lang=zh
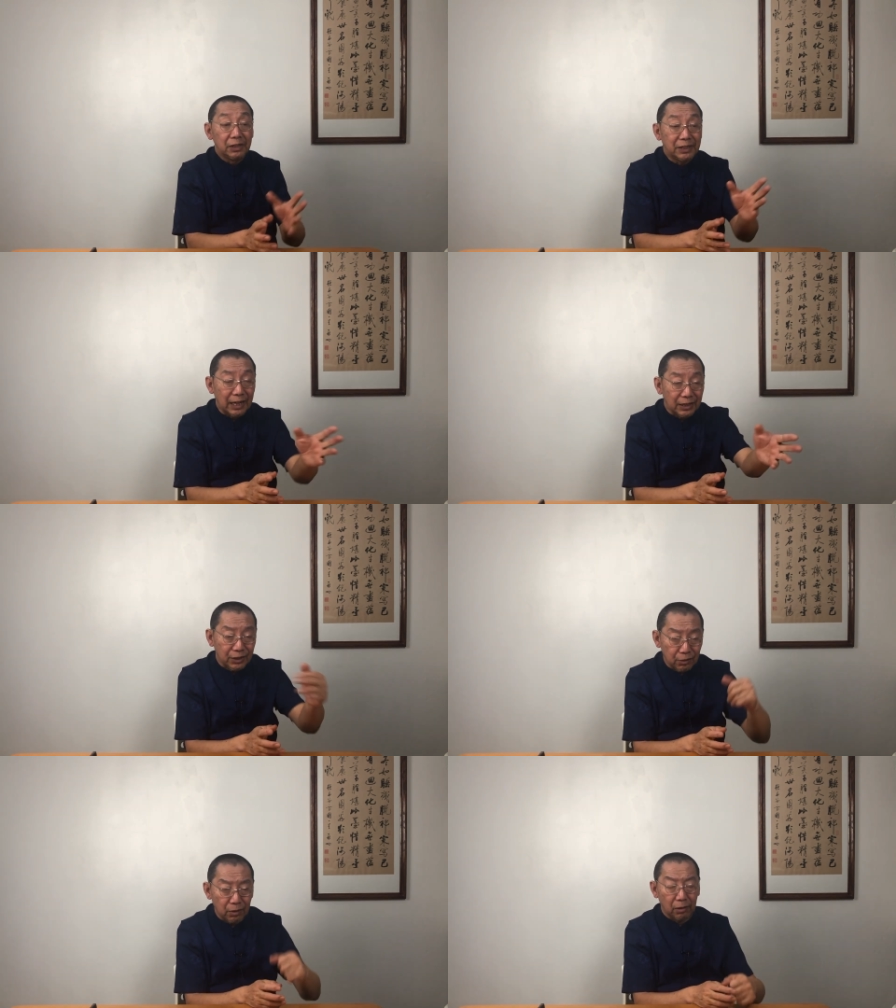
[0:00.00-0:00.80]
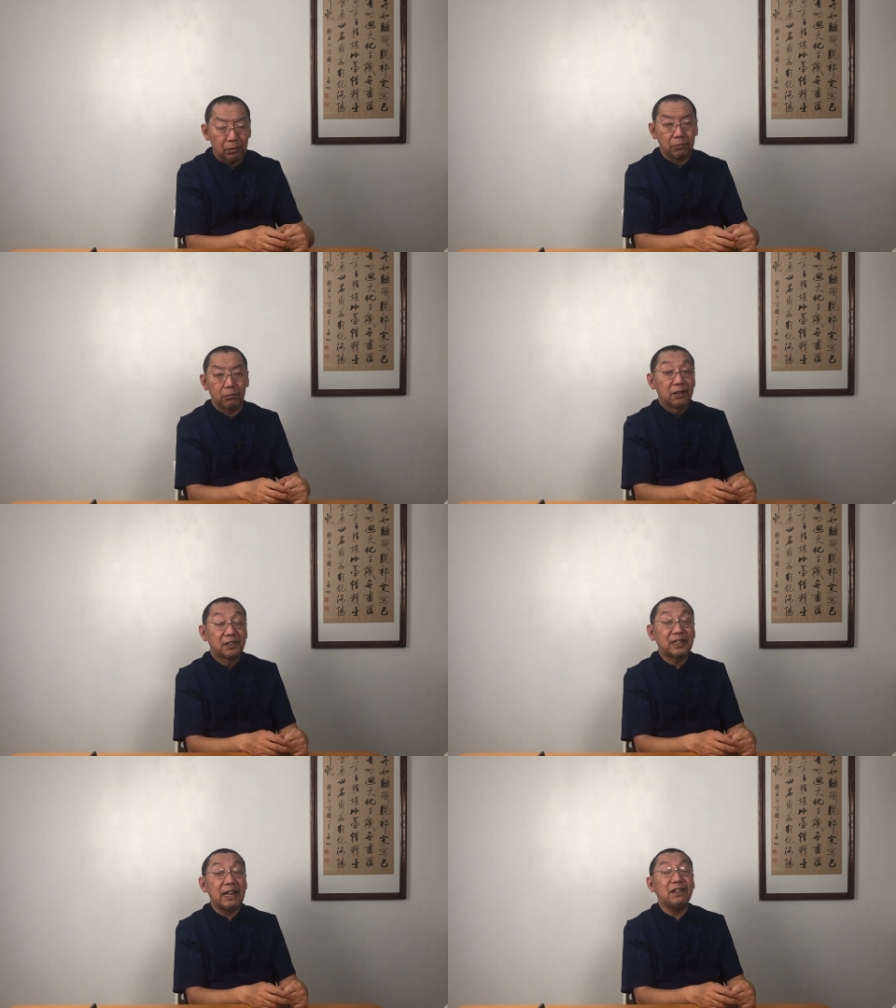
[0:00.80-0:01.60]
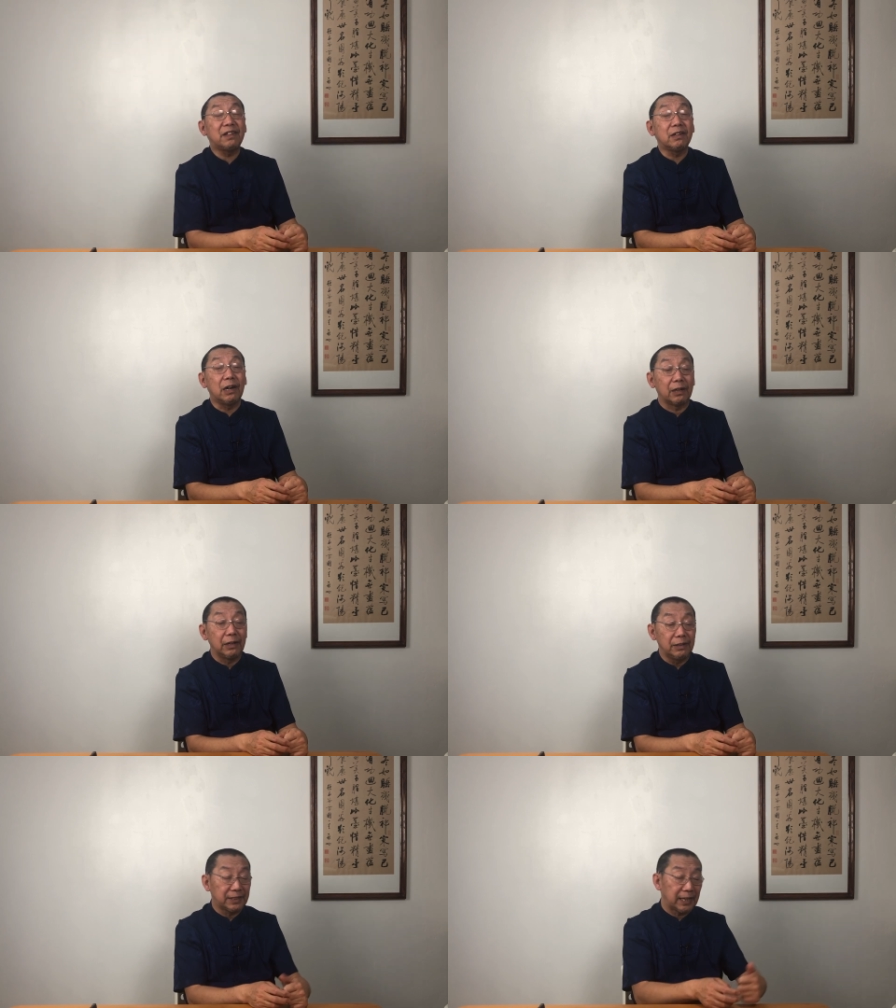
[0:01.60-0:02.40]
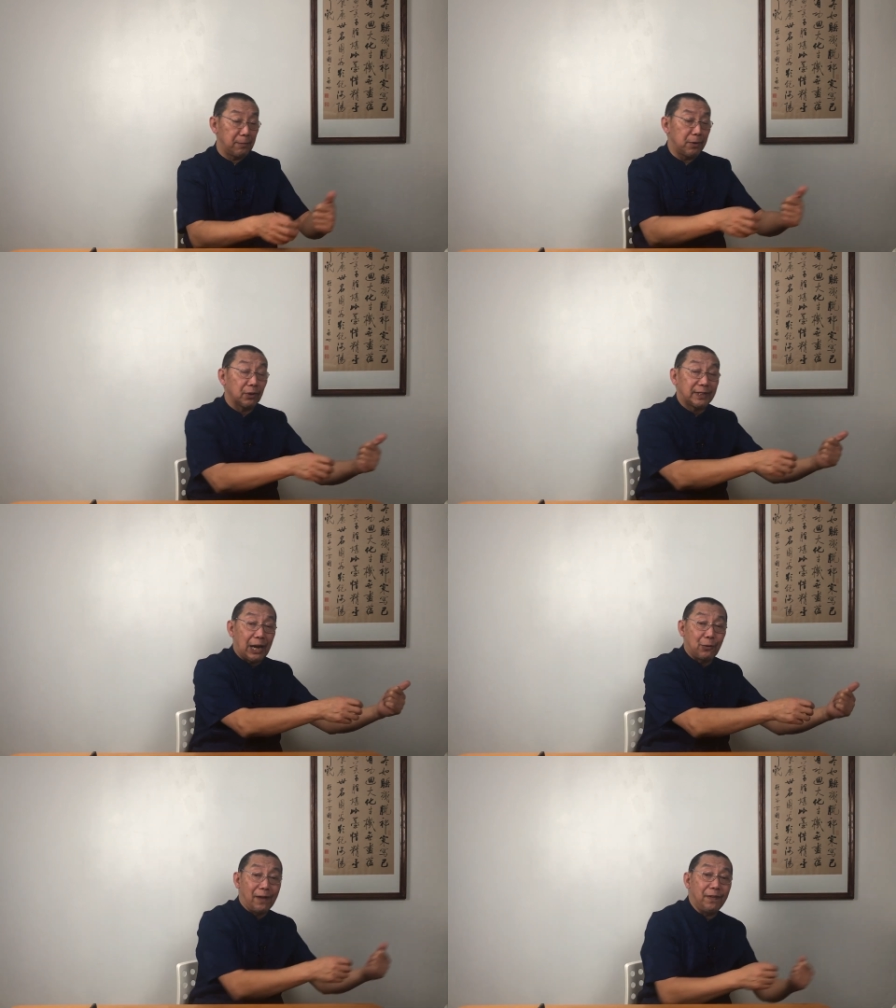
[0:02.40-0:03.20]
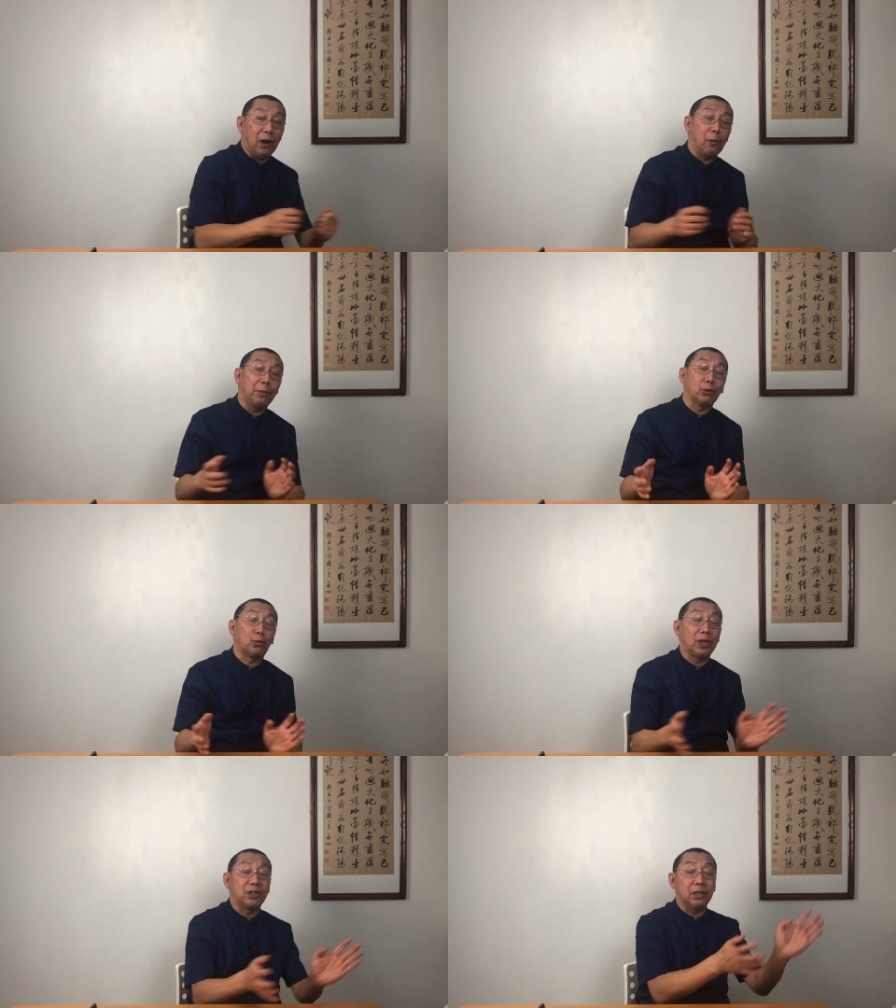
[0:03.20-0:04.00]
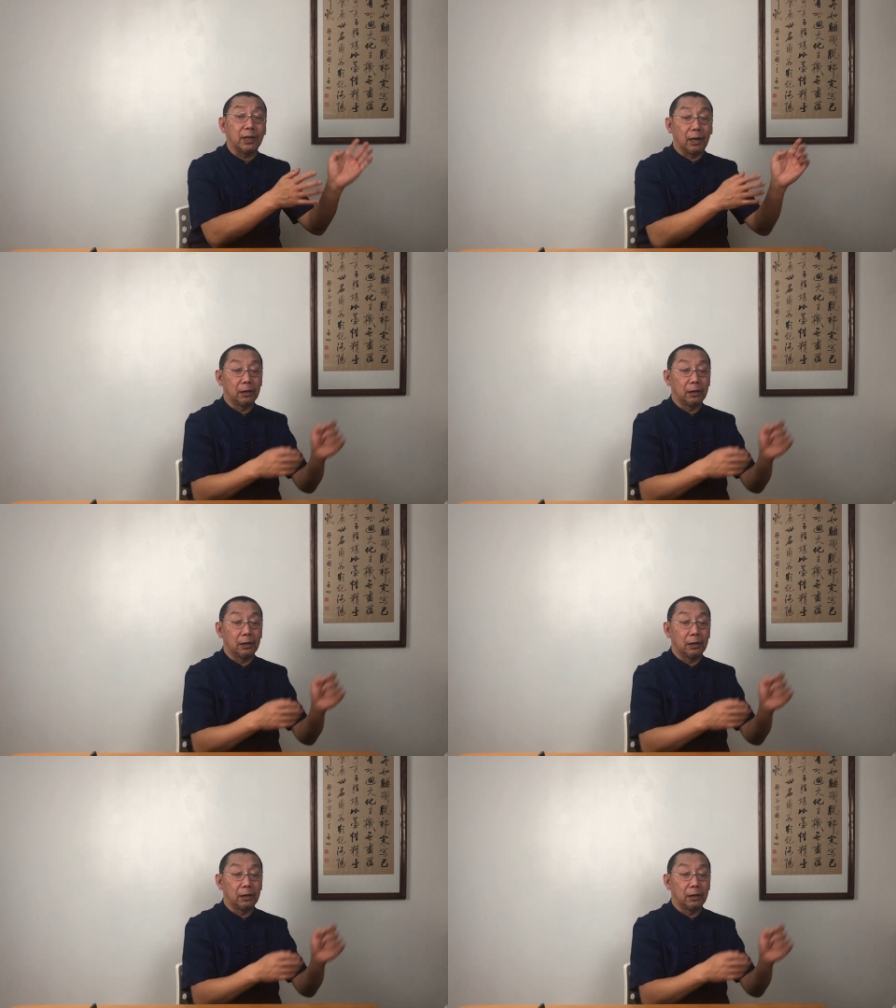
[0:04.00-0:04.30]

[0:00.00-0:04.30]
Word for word: 这时候三四个人，前面有驾员的，后边有推车的，